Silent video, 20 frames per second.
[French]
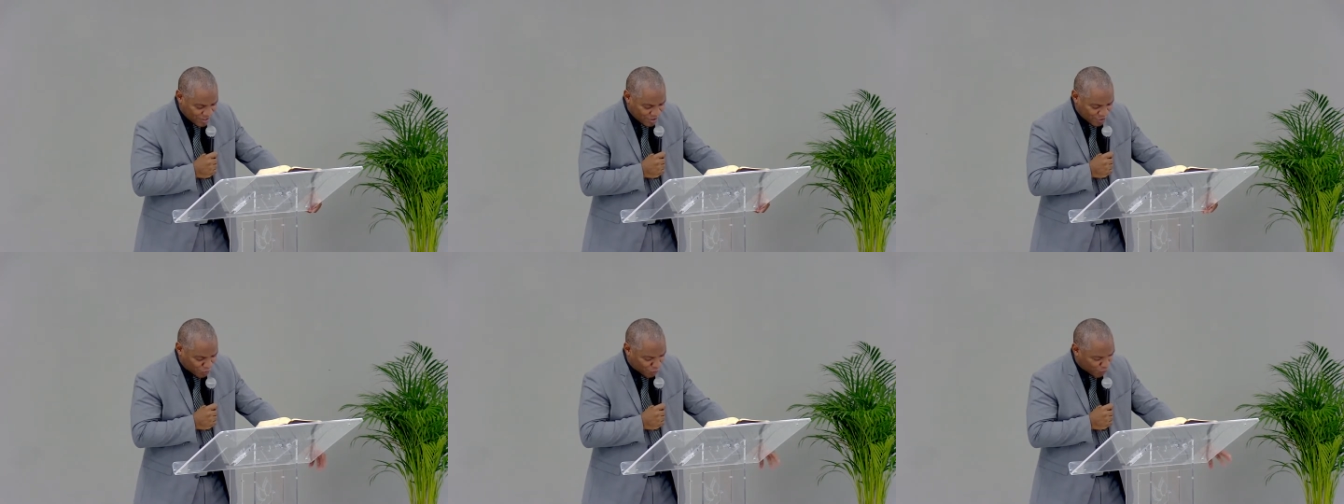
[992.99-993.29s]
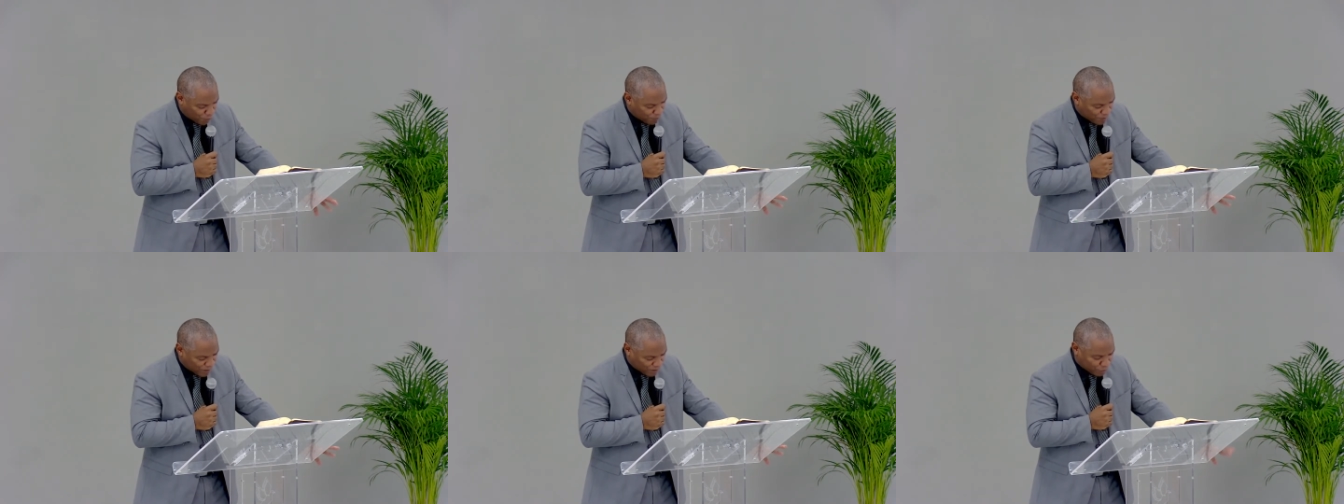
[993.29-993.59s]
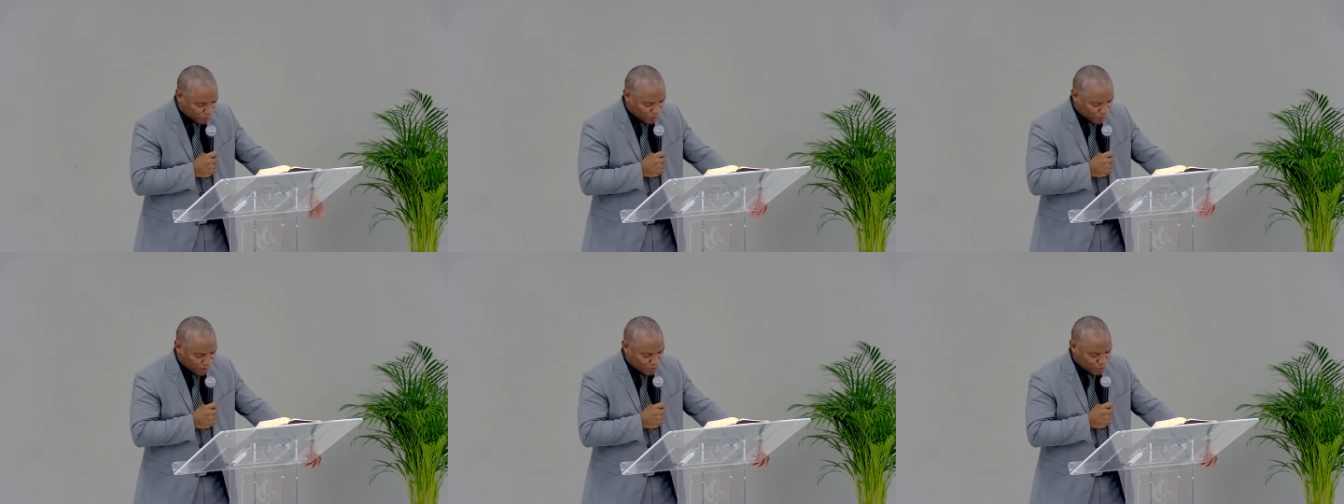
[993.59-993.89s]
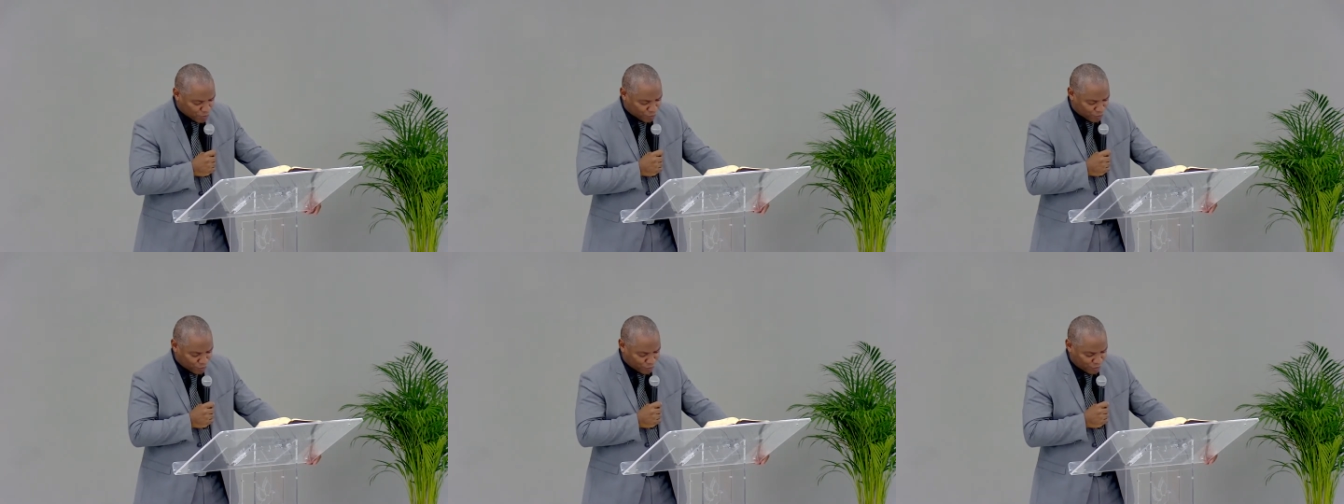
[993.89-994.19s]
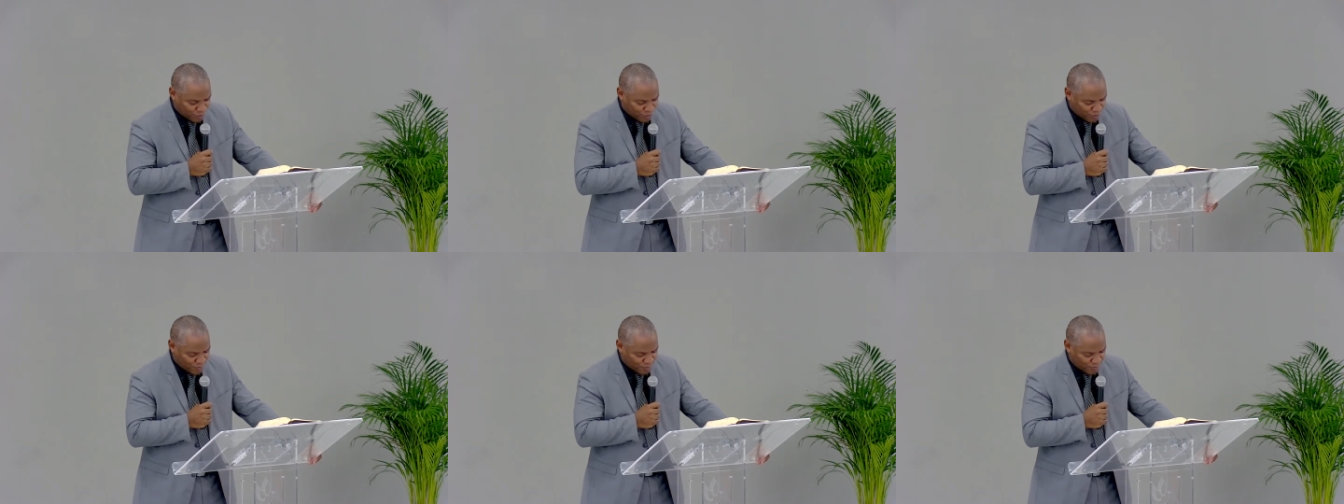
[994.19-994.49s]
Ne perdons pas de vue
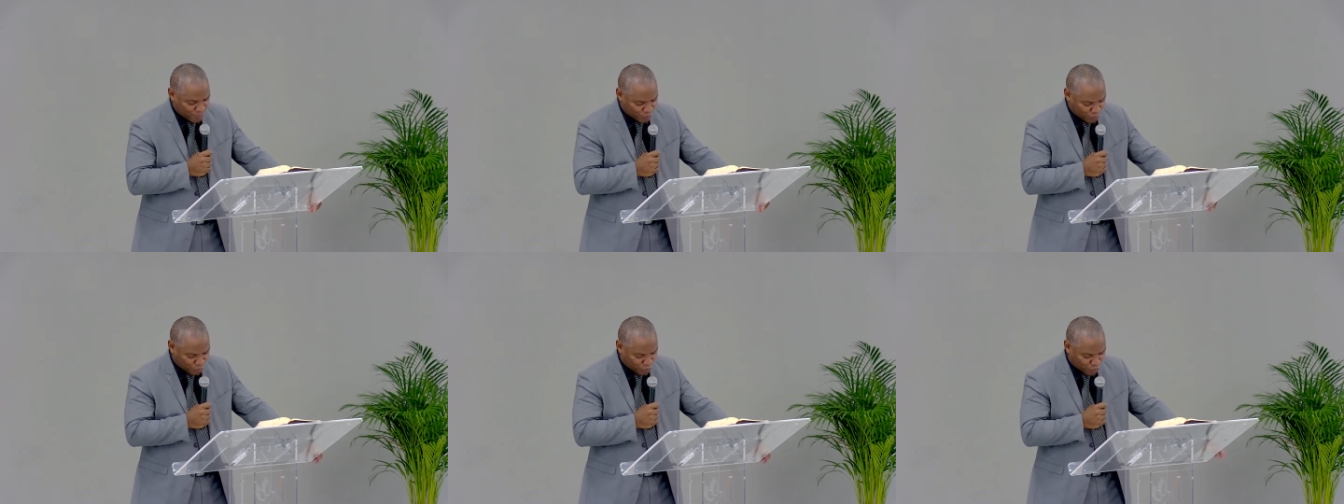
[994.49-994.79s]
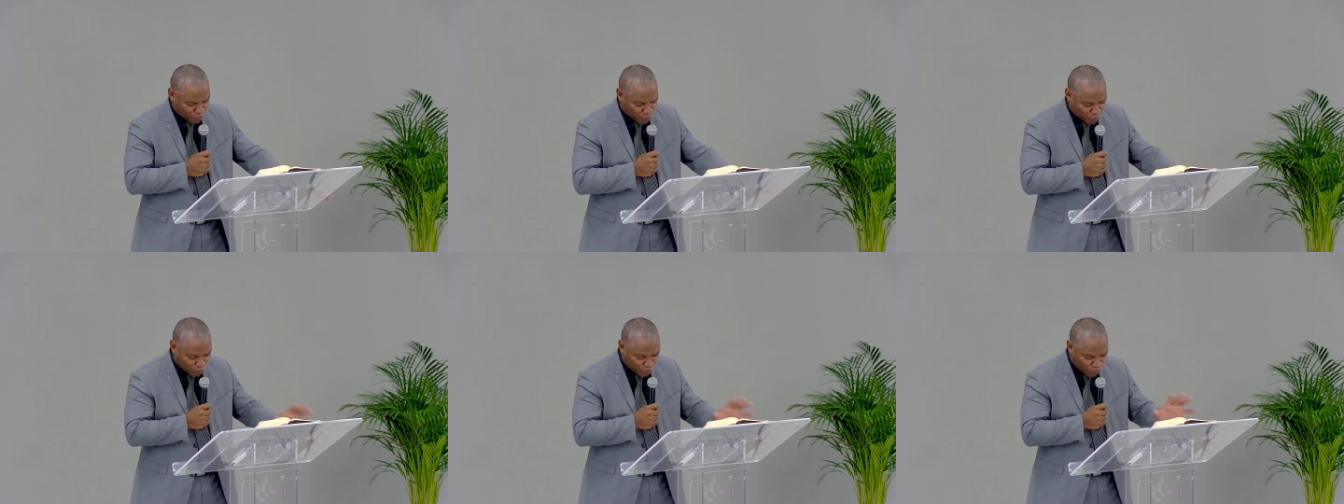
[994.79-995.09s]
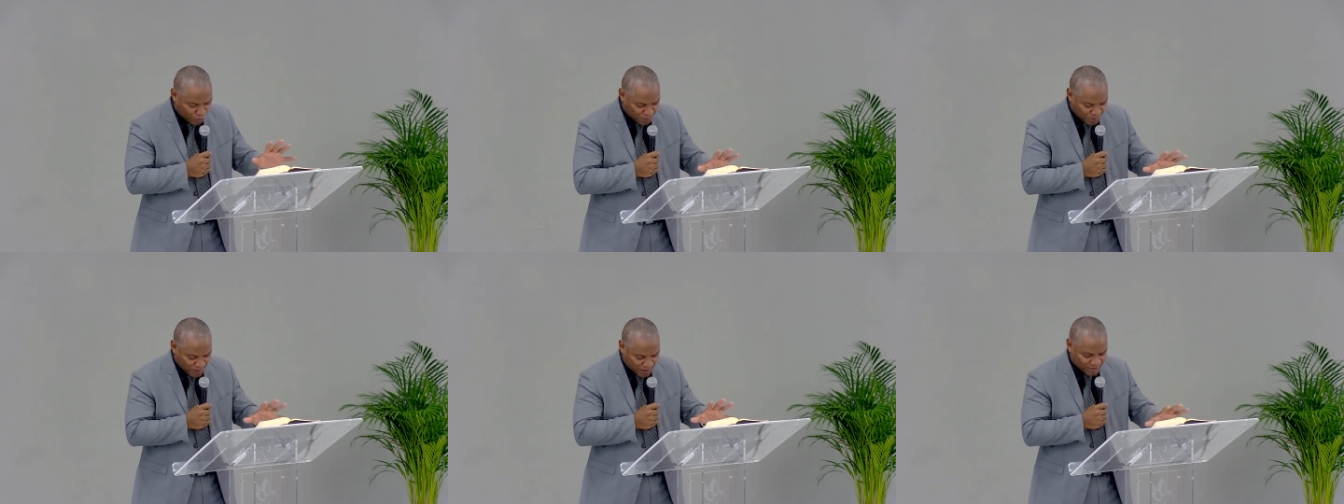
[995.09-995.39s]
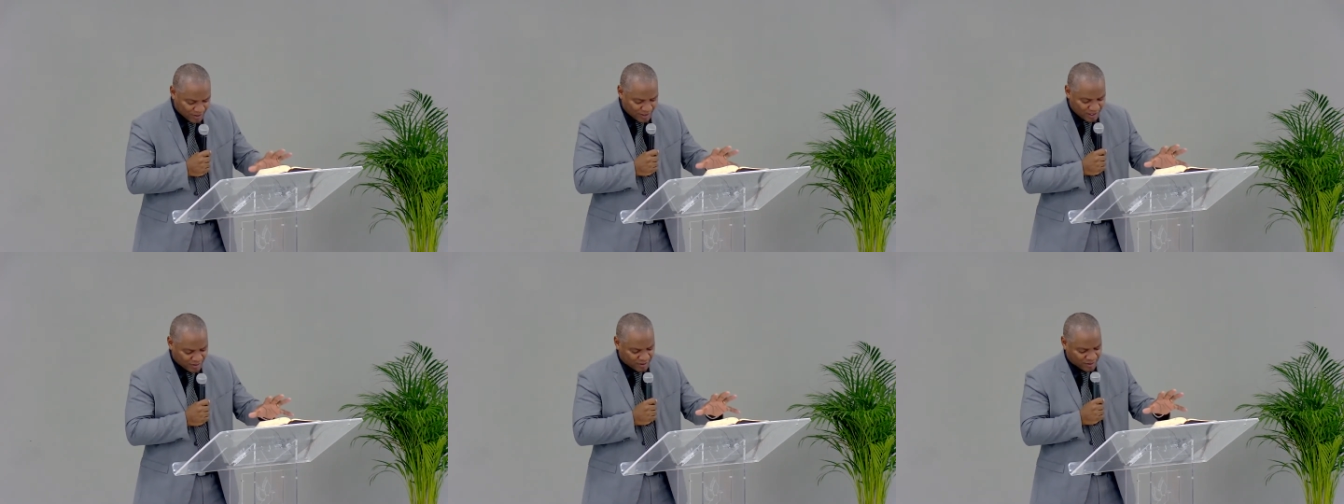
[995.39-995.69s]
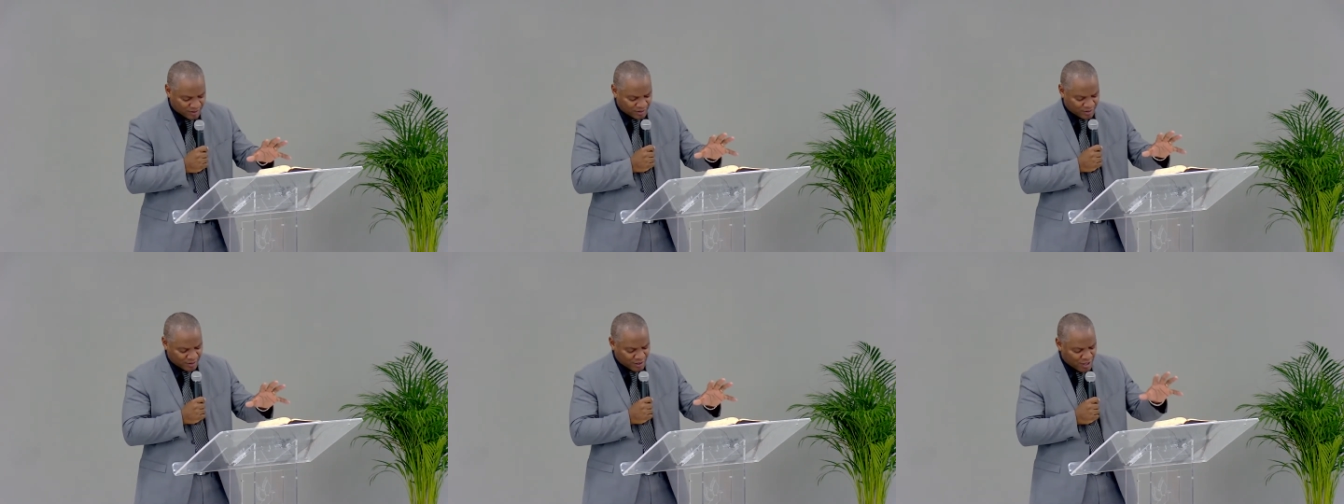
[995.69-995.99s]
que Dieu, notre Père
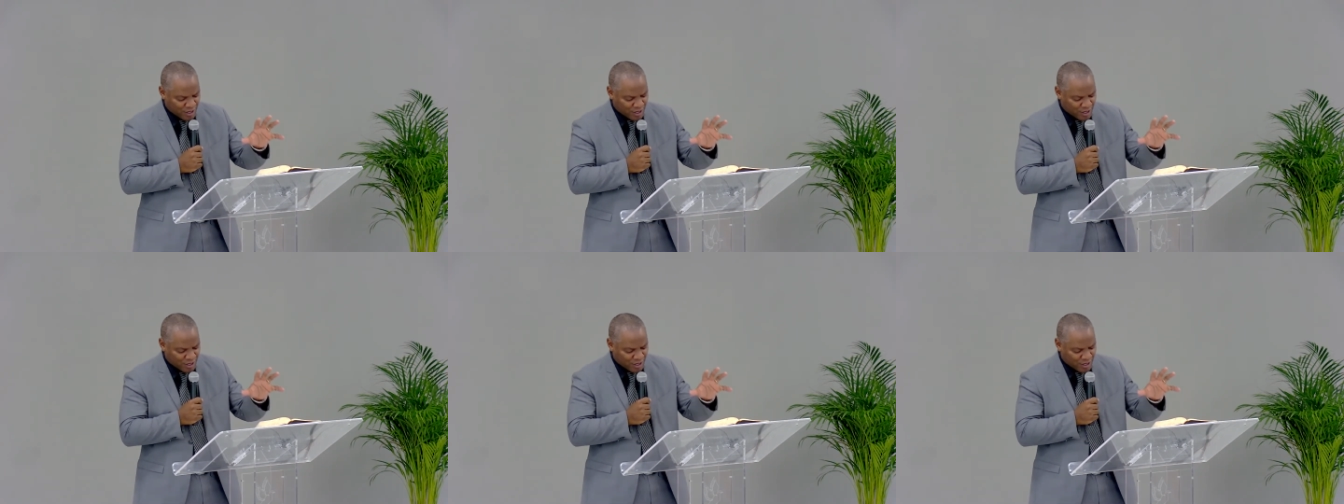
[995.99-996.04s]
céleste,